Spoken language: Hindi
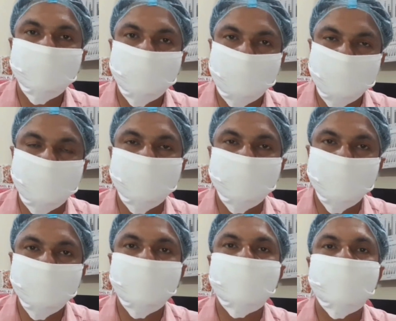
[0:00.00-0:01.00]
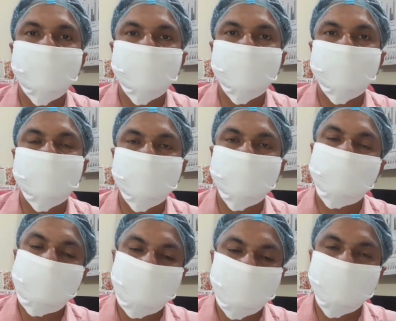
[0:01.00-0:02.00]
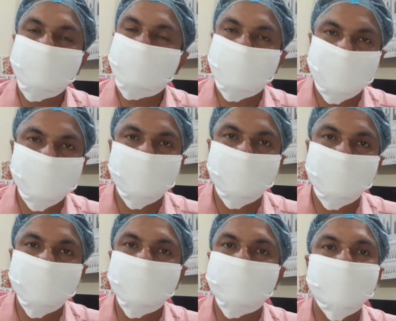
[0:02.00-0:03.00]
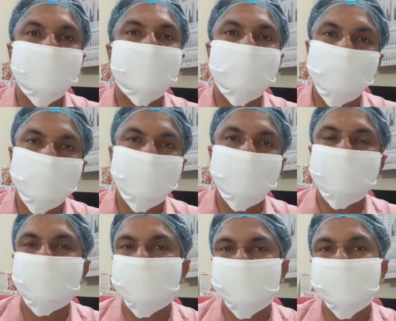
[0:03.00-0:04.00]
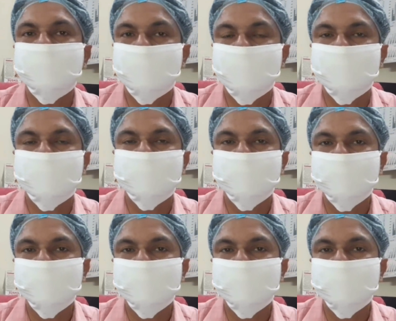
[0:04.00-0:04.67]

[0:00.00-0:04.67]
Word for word: थोड़ा ज़्यादा मिलता है हमें तो वहाँ पे हम ये पहले ही देंगे ताकि मलेरिया कोई भी केस वहाँ से ना आए